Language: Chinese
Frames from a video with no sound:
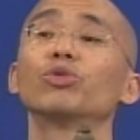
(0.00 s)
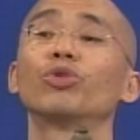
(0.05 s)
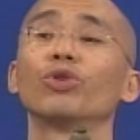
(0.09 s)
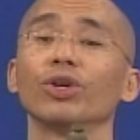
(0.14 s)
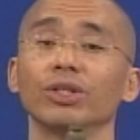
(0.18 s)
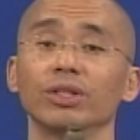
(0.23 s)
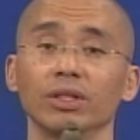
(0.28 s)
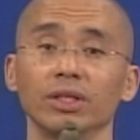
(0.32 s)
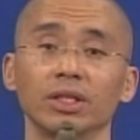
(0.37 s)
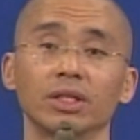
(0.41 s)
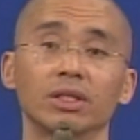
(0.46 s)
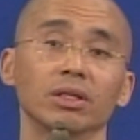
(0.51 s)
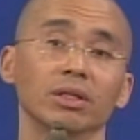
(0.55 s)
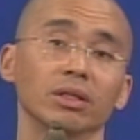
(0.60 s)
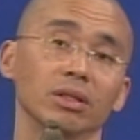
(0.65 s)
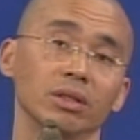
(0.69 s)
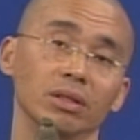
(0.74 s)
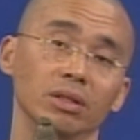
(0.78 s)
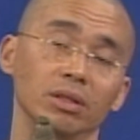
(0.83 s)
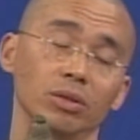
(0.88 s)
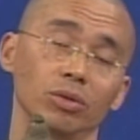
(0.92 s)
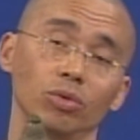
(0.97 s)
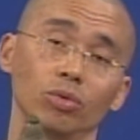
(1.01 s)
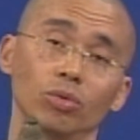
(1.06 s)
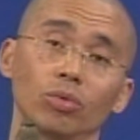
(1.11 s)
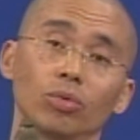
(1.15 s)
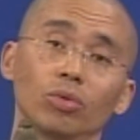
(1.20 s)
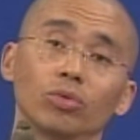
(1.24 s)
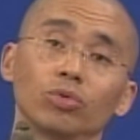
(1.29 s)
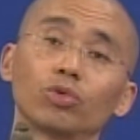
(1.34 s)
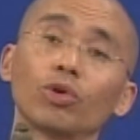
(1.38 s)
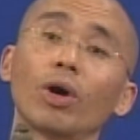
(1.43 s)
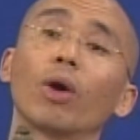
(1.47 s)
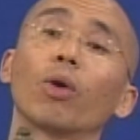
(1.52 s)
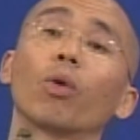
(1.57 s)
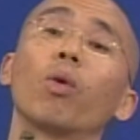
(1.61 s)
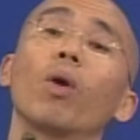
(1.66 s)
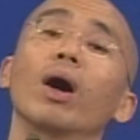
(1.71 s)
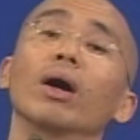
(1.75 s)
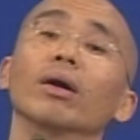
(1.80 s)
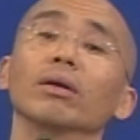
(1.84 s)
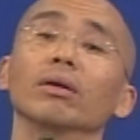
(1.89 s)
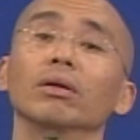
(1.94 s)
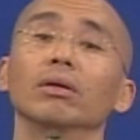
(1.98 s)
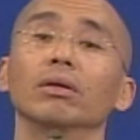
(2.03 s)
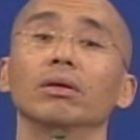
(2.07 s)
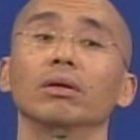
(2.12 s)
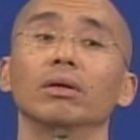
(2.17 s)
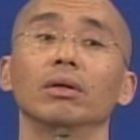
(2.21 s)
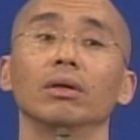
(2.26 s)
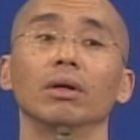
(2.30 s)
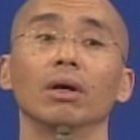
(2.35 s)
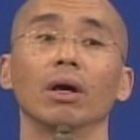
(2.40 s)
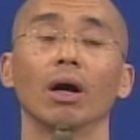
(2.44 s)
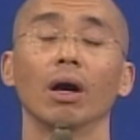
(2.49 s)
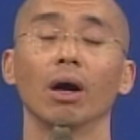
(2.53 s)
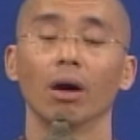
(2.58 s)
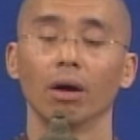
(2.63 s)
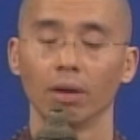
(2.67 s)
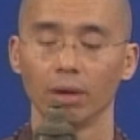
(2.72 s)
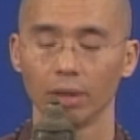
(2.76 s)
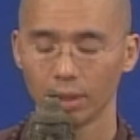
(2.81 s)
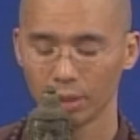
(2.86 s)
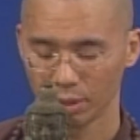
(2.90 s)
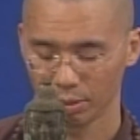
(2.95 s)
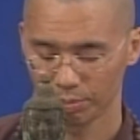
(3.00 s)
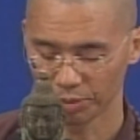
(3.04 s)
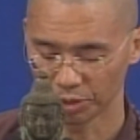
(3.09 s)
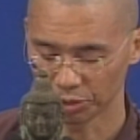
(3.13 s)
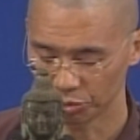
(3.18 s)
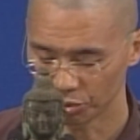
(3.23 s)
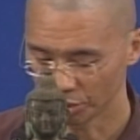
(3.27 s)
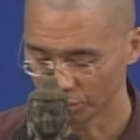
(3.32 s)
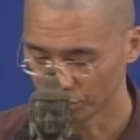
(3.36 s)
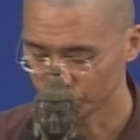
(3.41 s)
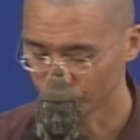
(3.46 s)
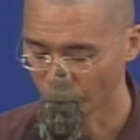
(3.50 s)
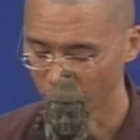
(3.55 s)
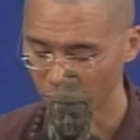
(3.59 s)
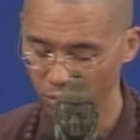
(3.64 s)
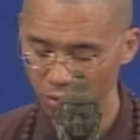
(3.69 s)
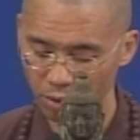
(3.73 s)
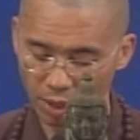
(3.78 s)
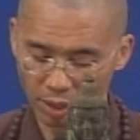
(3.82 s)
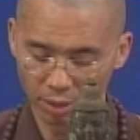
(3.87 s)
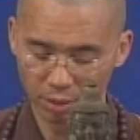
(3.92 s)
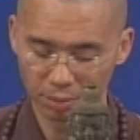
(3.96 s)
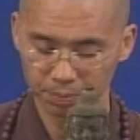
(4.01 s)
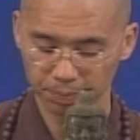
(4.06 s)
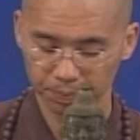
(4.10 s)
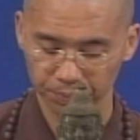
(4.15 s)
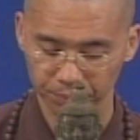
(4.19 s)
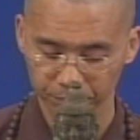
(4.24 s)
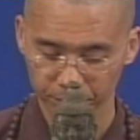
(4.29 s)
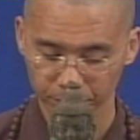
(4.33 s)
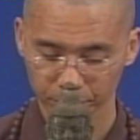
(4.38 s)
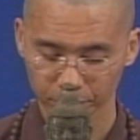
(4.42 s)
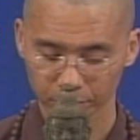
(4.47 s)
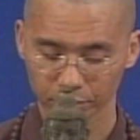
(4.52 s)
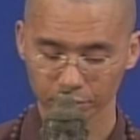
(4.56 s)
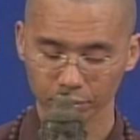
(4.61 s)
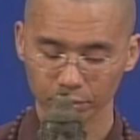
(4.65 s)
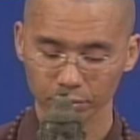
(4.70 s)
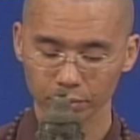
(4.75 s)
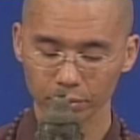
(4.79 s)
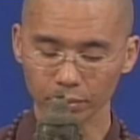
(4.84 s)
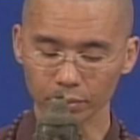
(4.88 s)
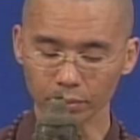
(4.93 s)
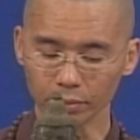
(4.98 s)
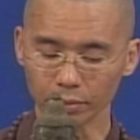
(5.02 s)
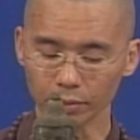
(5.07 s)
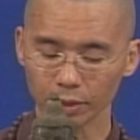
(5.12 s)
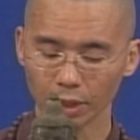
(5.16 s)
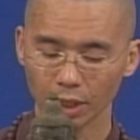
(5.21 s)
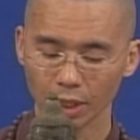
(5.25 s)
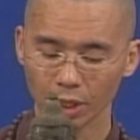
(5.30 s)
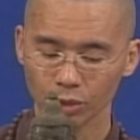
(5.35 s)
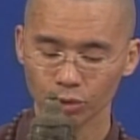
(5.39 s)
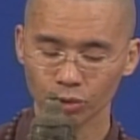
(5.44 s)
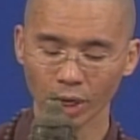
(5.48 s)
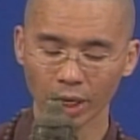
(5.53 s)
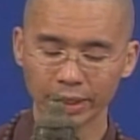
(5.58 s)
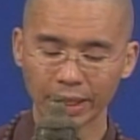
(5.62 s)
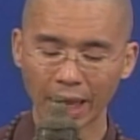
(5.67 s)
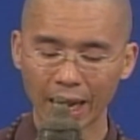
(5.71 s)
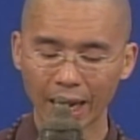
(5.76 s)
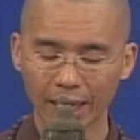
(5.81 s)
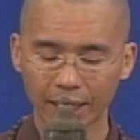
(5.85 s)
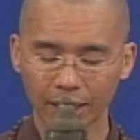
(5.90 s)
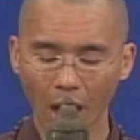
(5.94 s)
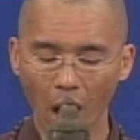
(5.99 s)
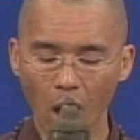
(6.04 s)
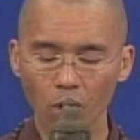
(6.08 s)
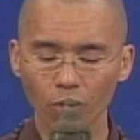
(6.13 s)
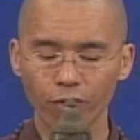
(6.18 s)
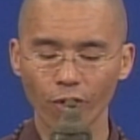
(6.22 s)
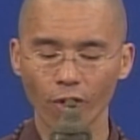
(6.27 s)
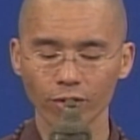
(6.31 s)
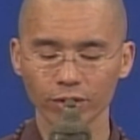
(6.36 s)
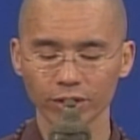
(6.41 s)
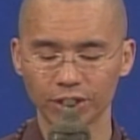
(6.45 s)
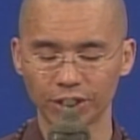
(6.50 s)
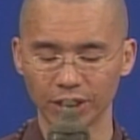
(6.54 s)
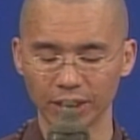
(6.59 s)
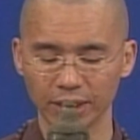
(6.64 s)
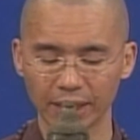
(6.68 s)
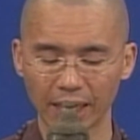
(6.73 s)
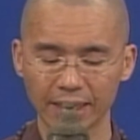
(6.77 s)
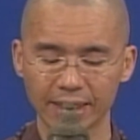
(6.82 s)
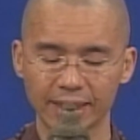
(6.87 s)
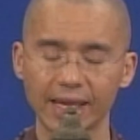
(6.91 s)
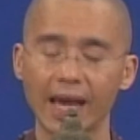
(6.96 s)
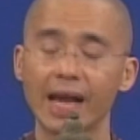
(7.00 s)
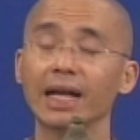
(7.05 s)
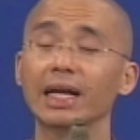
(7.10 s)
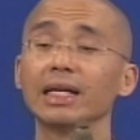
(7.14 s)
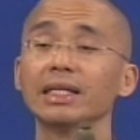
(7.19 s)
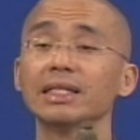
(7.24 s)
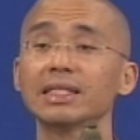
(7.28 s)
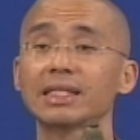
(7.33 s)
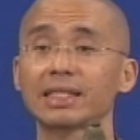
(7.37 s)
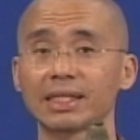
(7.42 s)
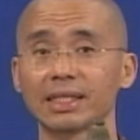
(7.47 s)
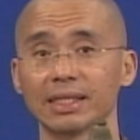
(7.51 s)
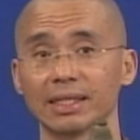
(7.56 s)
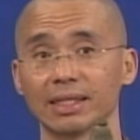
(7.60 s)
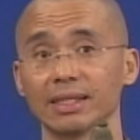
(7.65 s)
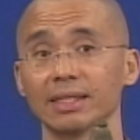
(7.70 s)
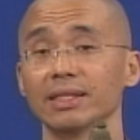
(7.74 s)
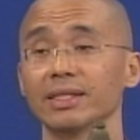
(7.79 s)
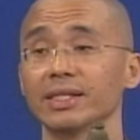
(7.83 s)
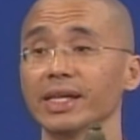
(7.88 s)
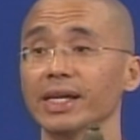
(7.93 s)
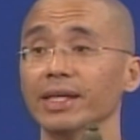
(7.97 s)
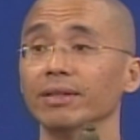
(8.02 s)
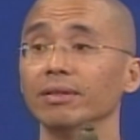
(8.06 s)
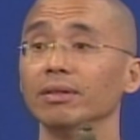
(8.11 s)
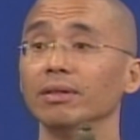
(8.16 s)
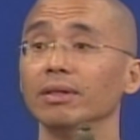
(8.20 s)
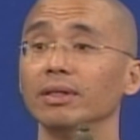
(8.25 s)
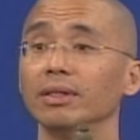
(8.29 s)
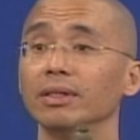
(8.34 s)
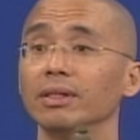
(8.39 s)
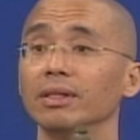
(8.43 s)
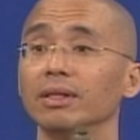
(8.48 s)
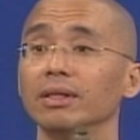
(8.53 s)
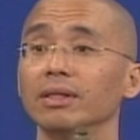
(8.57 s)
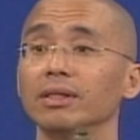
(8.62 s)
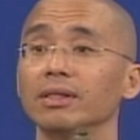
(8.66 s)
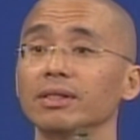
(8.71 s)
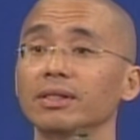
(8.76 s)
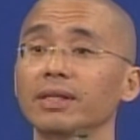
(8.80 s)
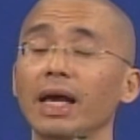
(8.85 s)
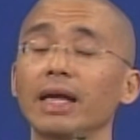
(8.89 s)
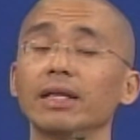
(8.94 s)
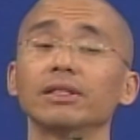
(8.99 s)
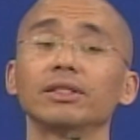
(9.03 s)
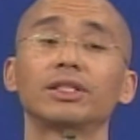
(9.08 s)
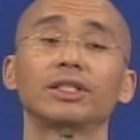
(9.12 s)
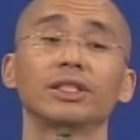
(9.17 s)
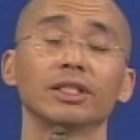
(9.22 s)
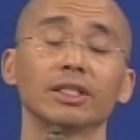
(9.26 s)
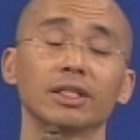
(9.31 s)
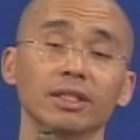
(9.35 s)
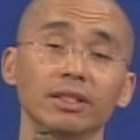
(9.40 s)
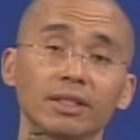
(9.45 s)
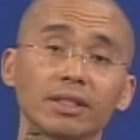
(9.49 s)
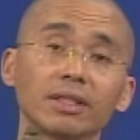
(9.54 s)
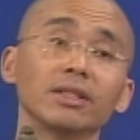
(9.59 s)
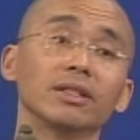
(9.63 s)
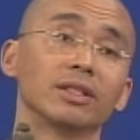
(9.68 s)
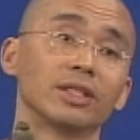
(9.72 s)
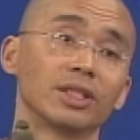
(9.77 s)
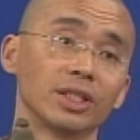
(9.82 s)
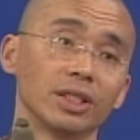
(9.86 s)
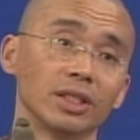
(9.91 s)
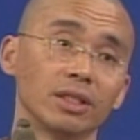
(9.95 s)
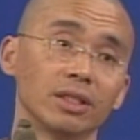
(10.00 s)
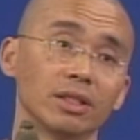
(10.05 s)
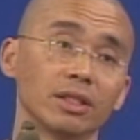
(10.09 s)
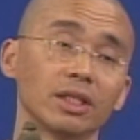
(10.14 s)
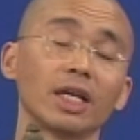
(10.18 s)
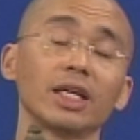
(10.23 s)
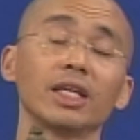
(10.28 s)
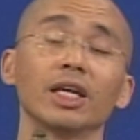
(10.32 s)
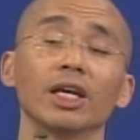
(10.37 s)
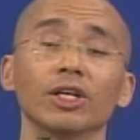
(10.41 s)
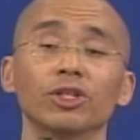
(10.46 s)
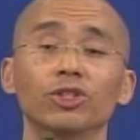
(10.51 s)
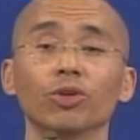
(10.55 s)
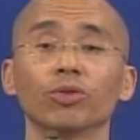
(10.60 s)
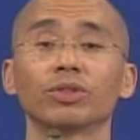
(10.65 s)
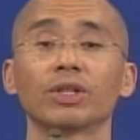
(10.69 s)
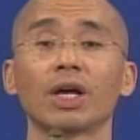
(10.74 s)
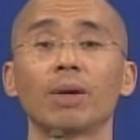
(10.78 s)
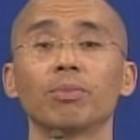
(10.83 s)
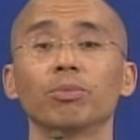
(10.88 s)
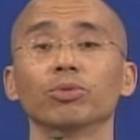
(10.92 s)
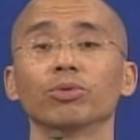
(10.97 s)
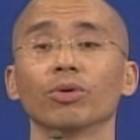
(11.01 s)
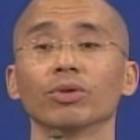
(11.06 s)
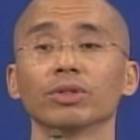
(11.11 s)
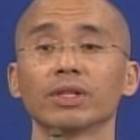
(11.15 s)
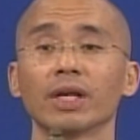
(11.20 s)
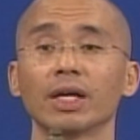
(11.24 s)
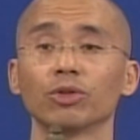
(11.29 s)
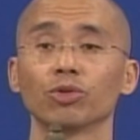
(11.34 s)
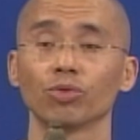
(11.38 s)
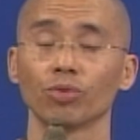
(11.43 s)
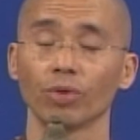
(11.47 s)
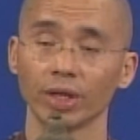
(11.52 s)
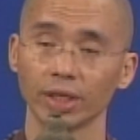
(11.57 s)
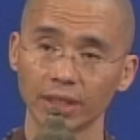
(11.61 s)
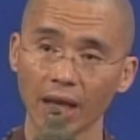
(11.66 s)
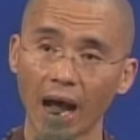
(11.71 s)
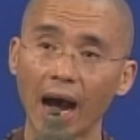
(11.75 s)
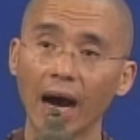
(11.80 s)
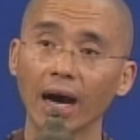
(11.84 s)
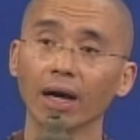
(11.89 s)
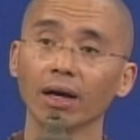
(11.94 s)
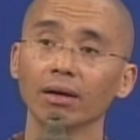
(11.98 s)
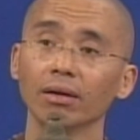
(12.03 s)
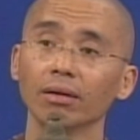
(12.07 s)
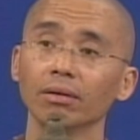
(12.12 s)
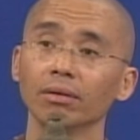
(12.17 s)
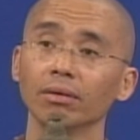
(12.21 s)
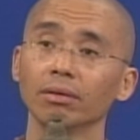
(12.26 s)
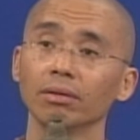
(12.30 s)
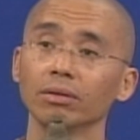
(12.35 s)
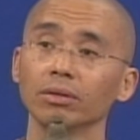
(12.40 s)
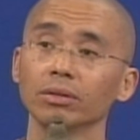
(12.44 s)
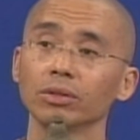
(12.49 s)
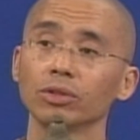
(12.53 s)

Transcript: 明确的一个状况，啊，明确的状况。所以大概高峰期在三跟四之间，三期跟四期，那也就差不多在隋唐、